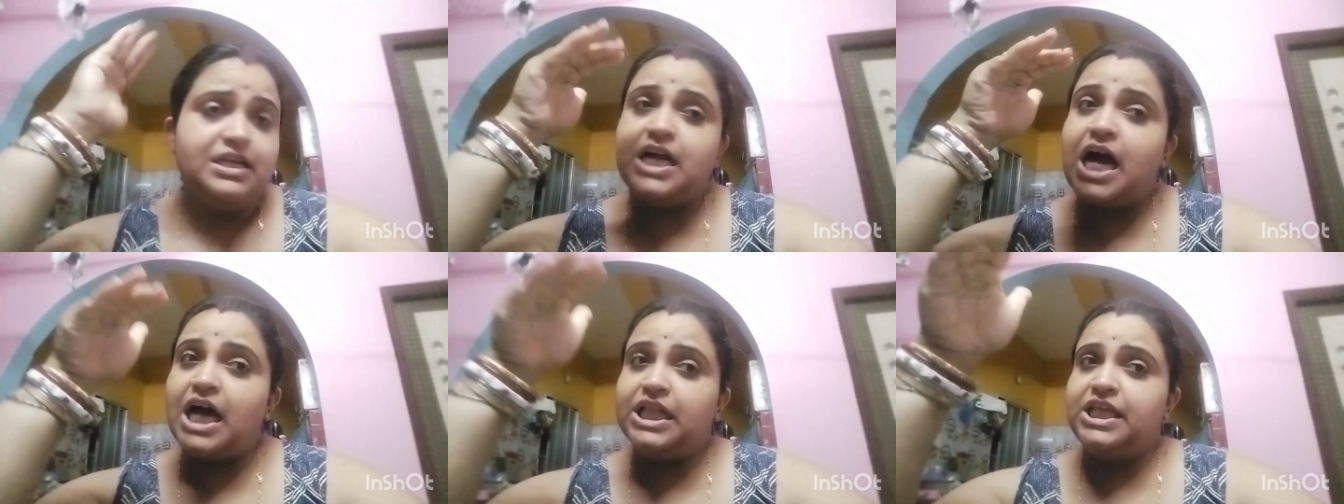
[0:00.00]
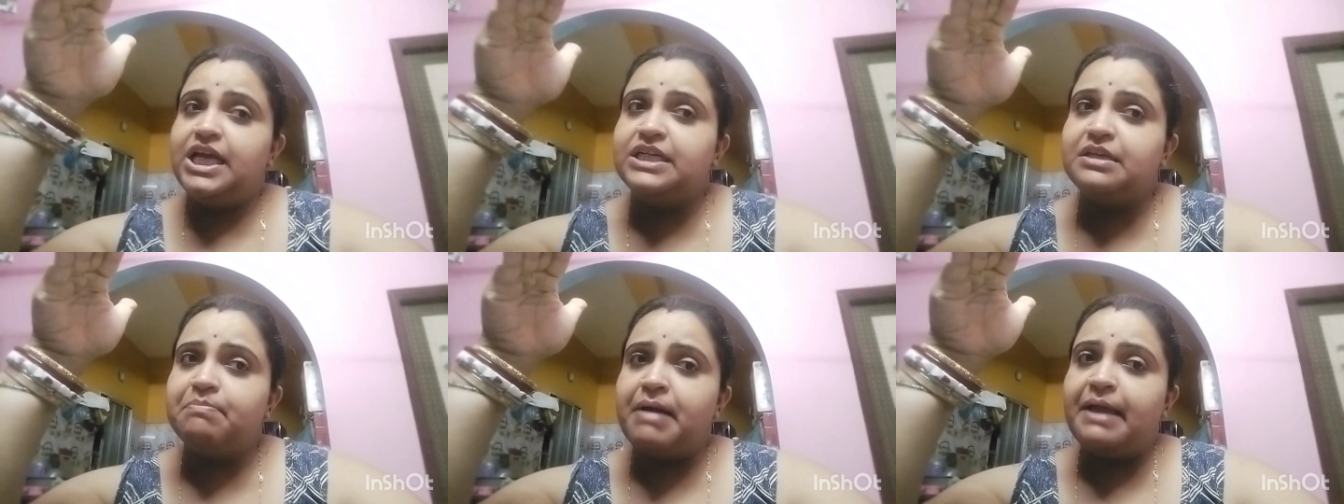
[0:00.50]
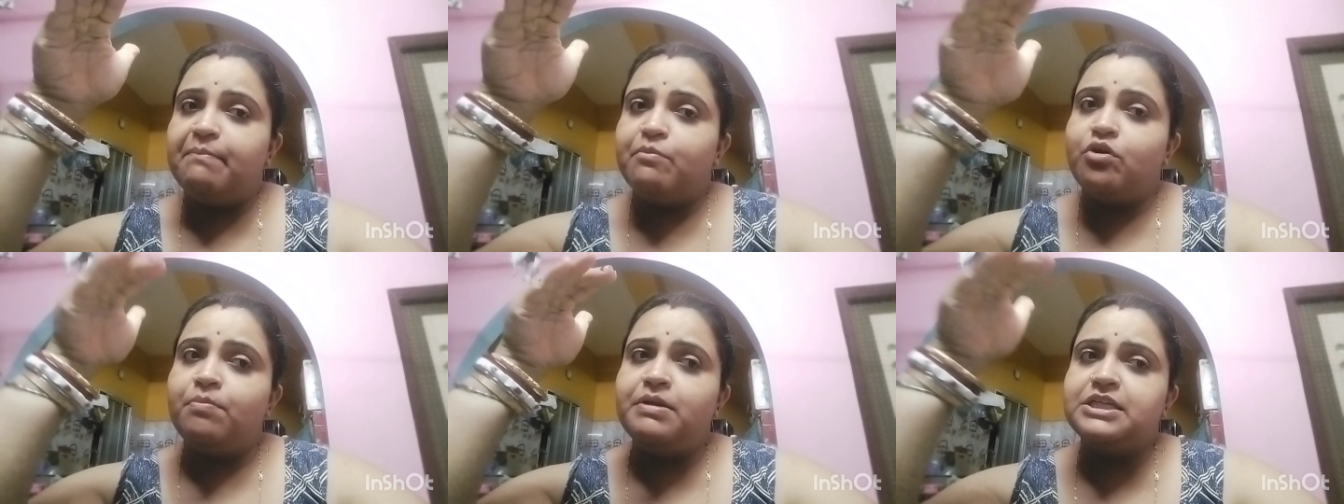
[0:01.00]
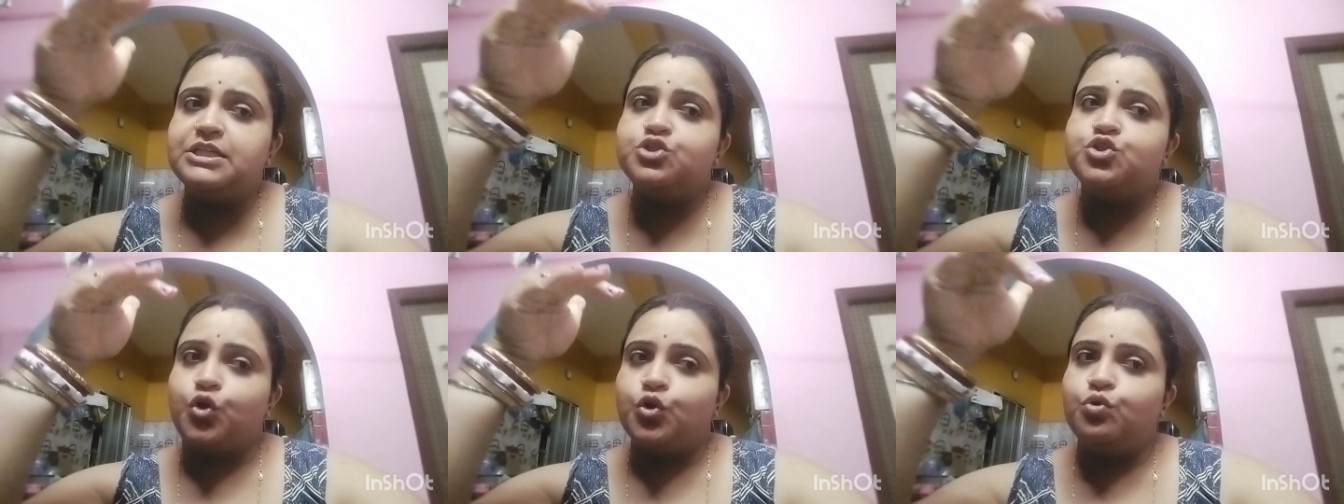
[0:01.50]
গা দিয়ে একটা পাইপ করবে যাতে
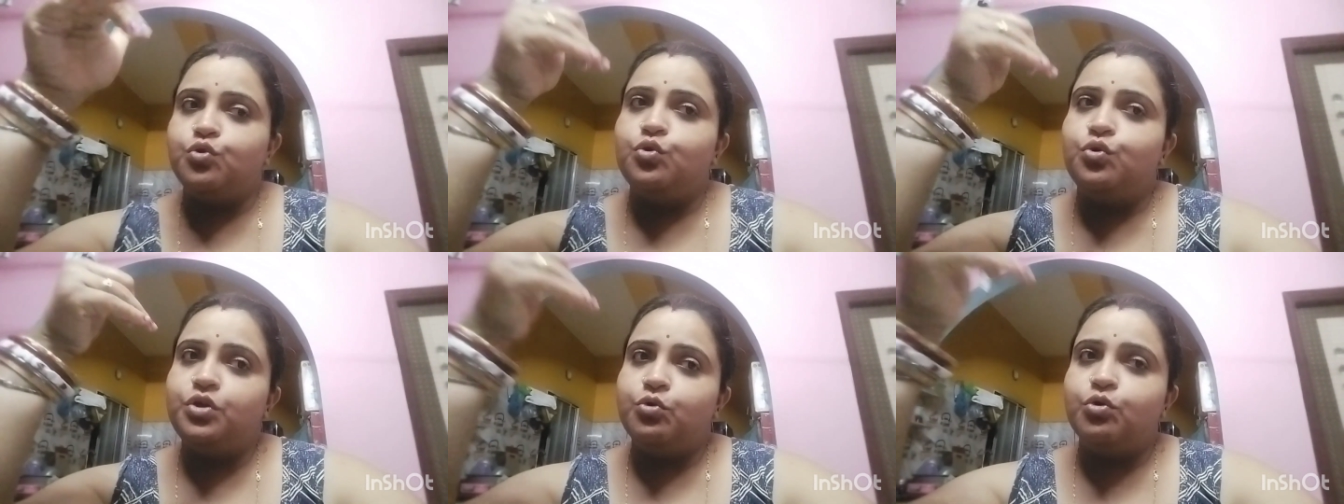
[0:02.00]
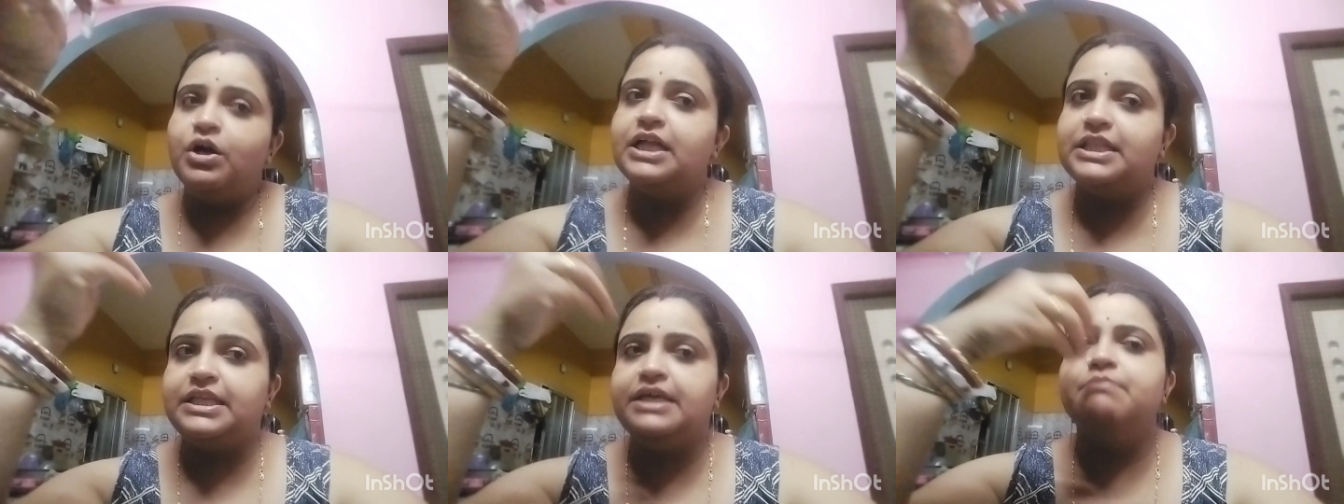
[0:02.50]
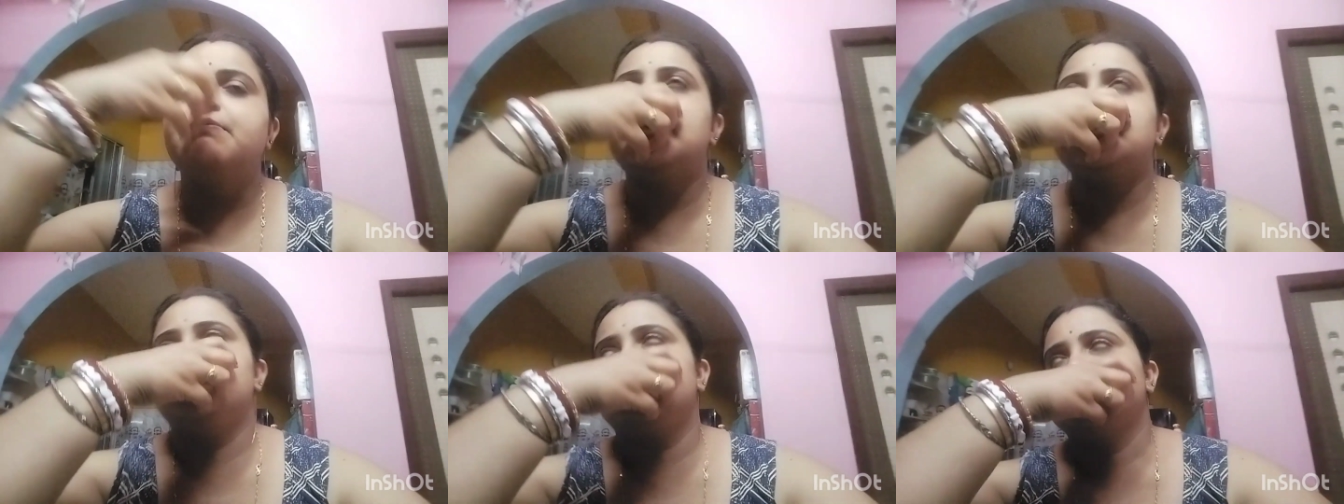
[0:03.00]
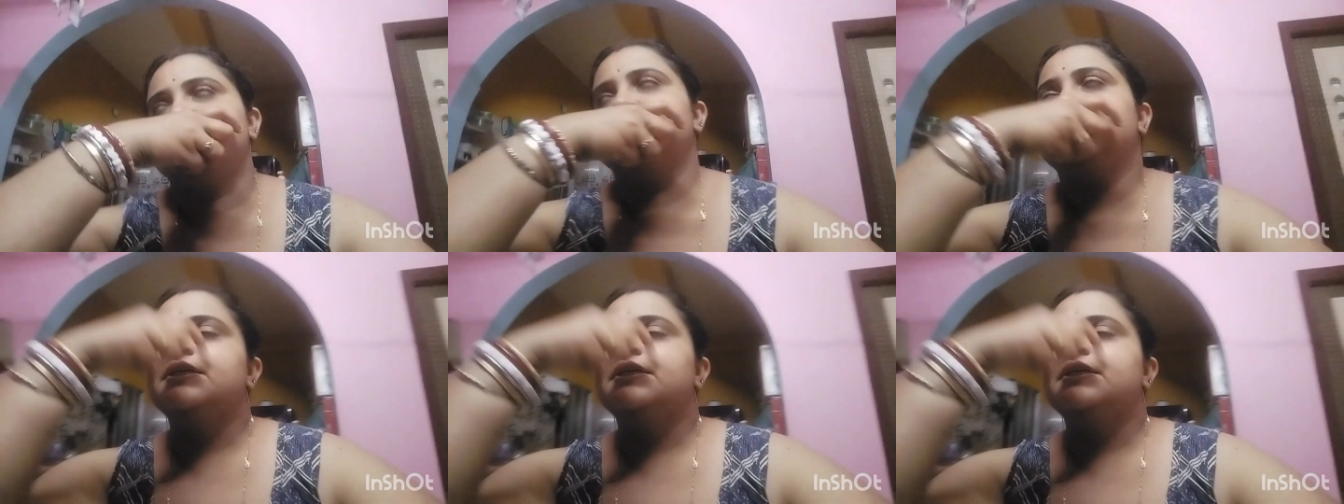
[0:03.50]
জলগুলো ওখান দিয়ে পাস হয়ে যায়